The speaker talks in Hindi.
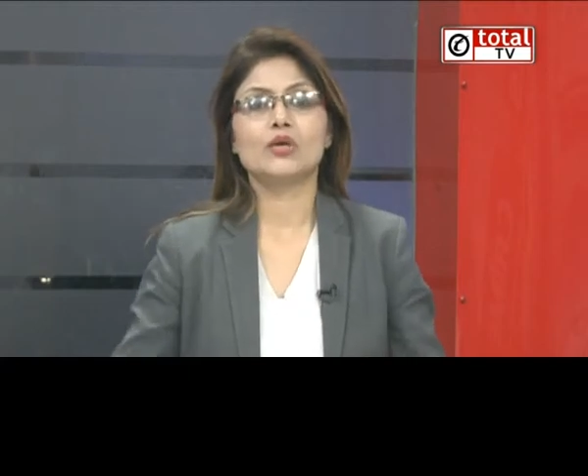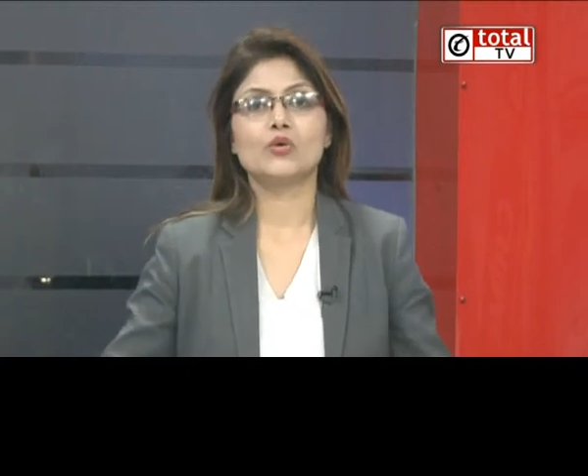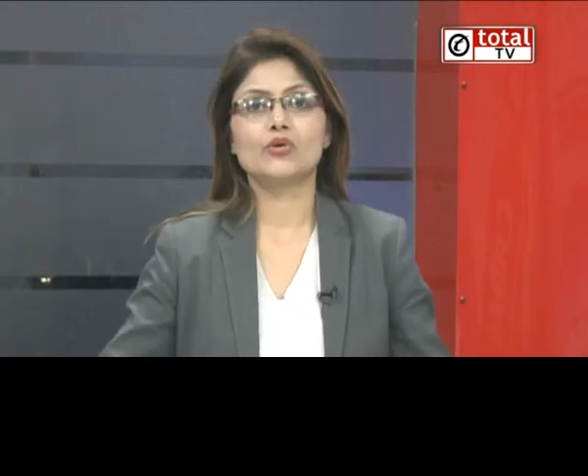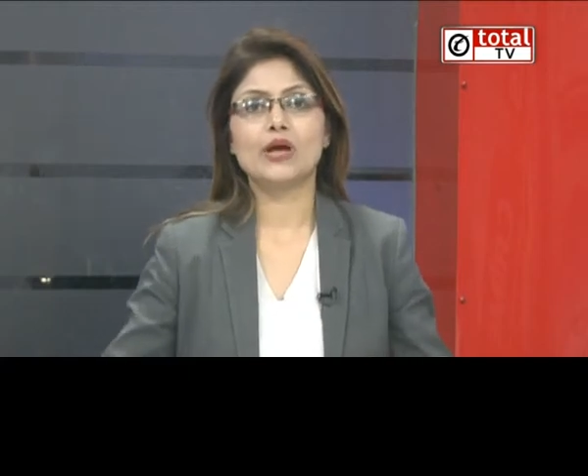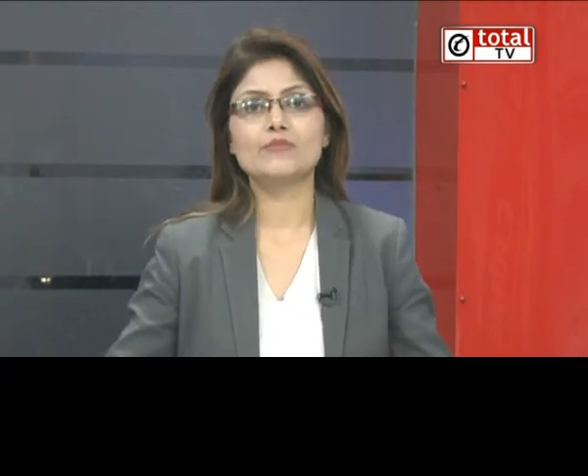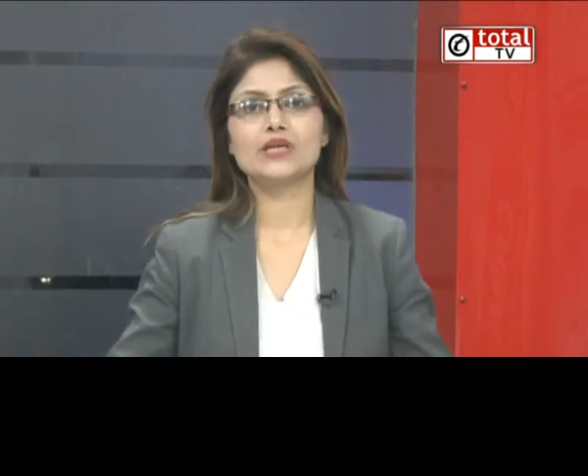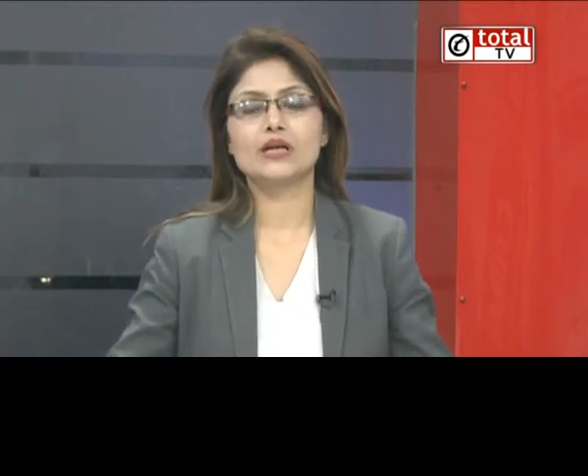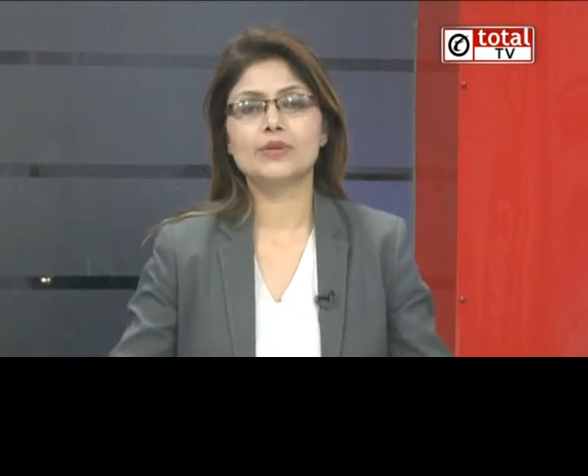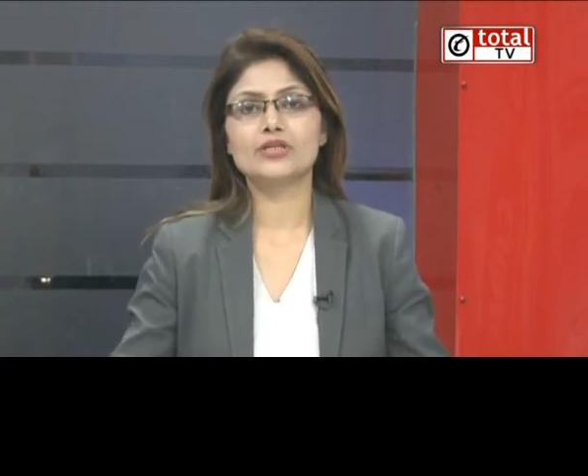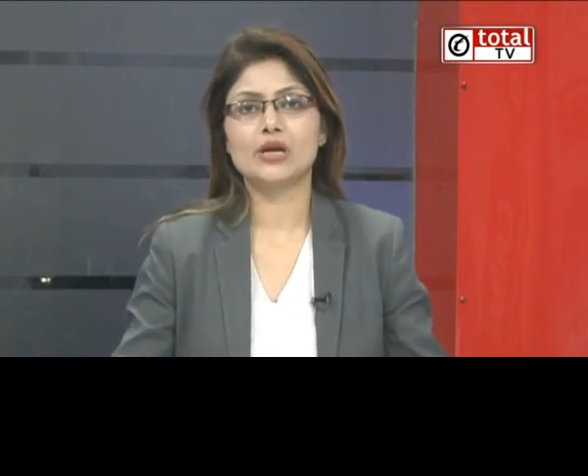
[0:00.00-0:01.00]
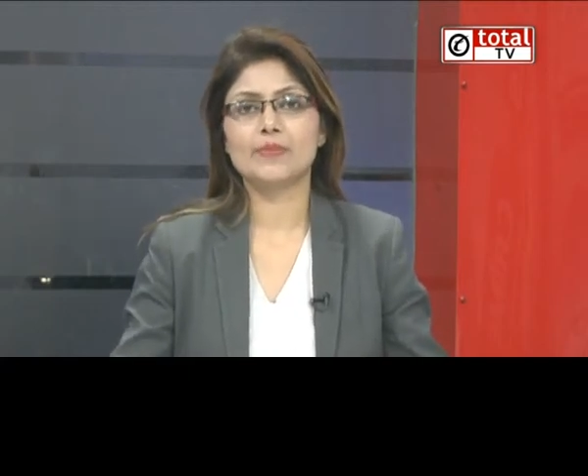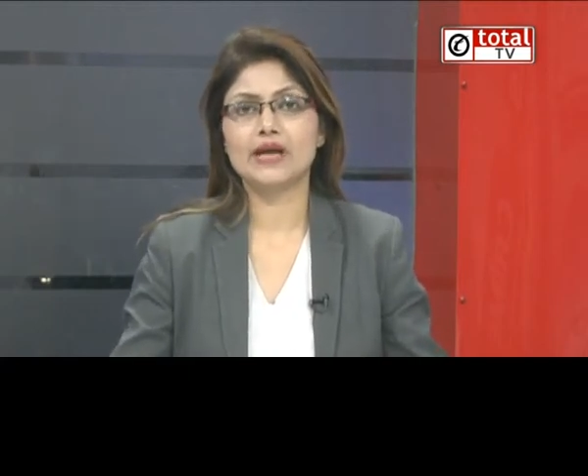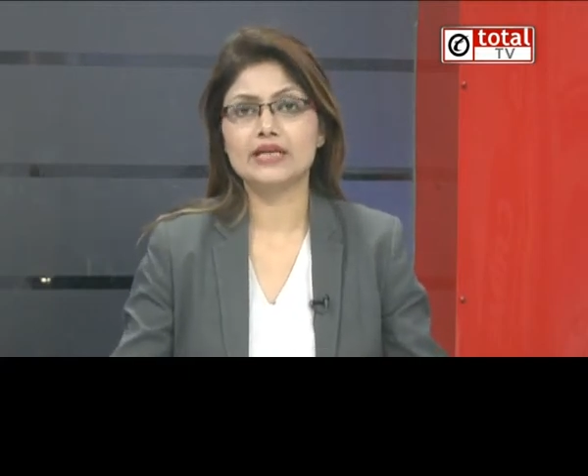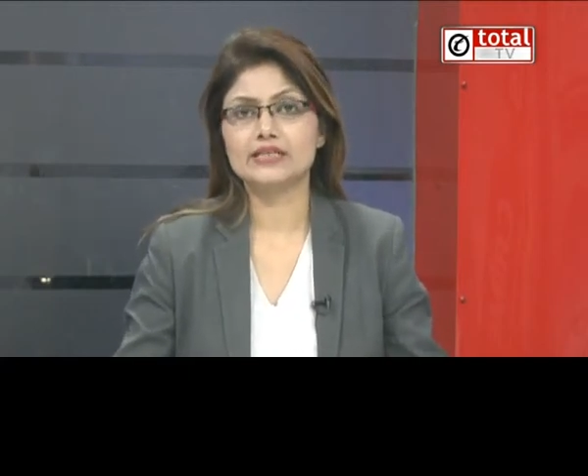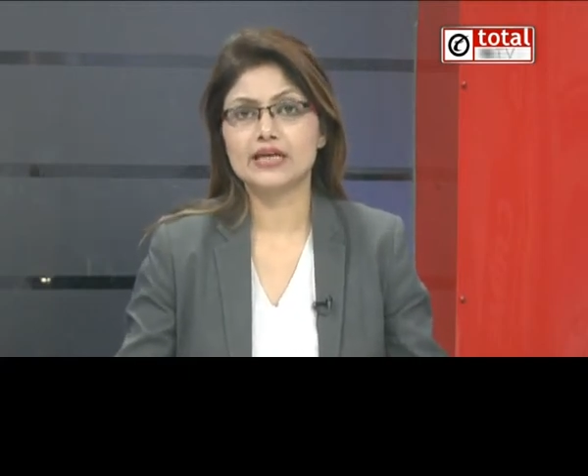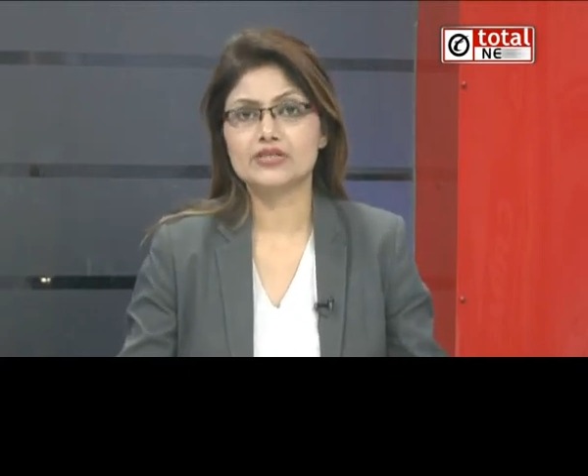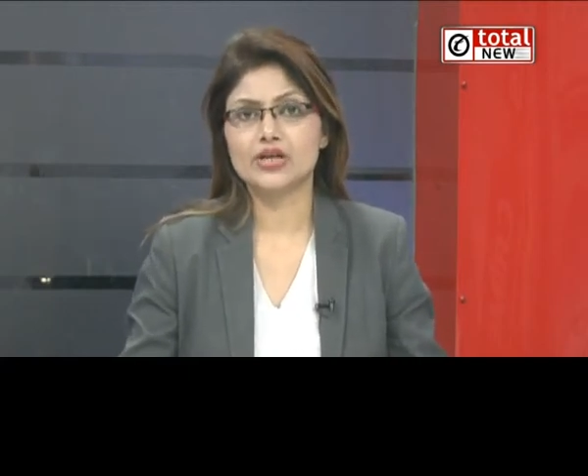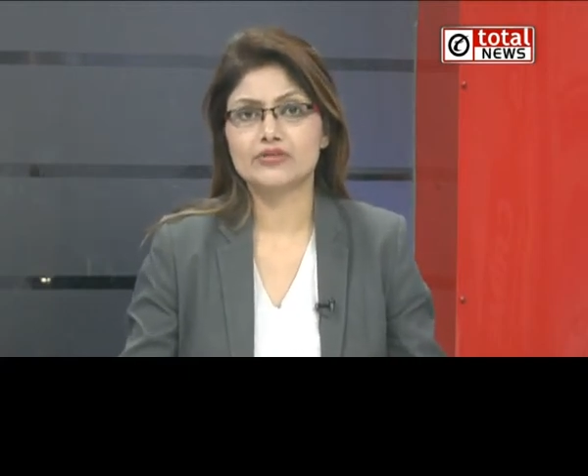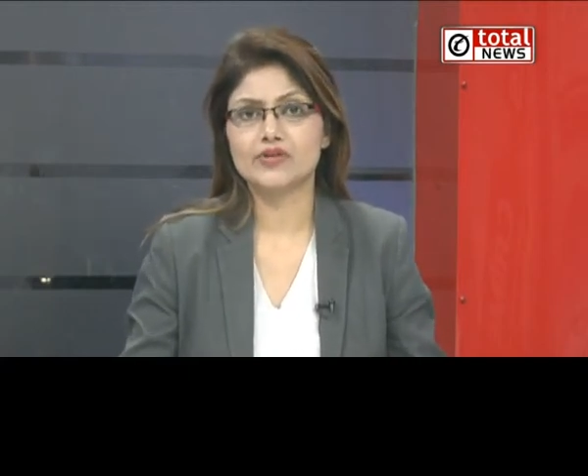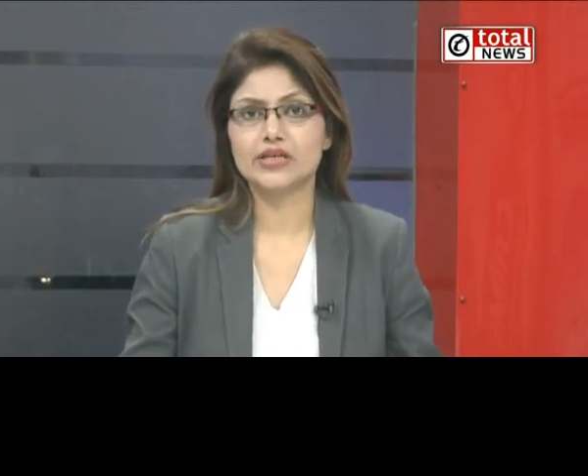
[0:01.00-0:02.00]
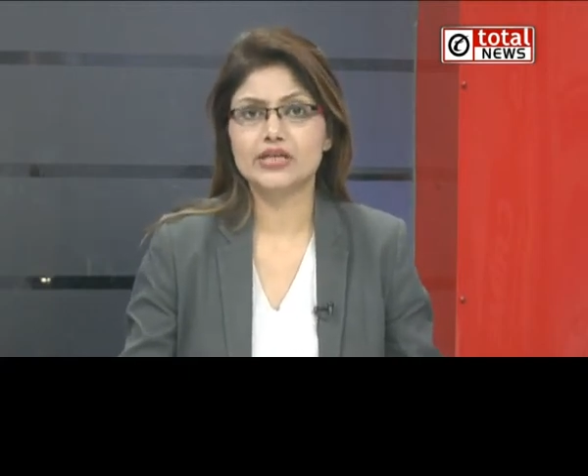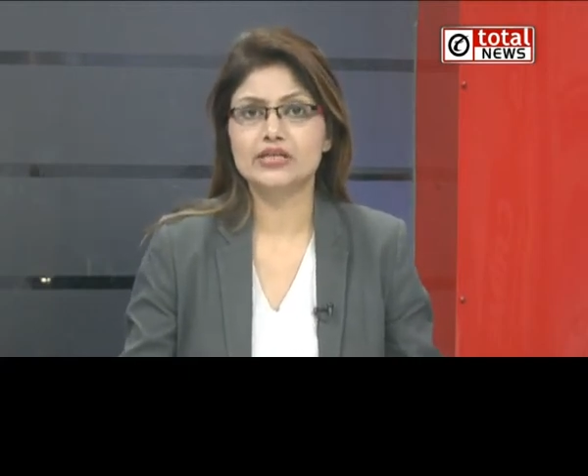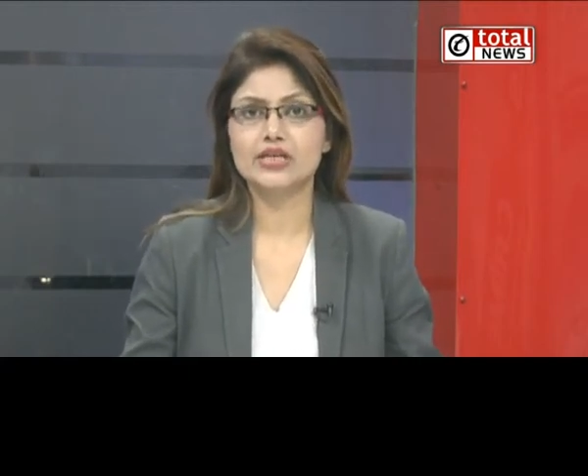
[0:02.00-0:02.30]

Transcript: गुरुग्राम से खबर जहां पर आईटीआई छात्रा ने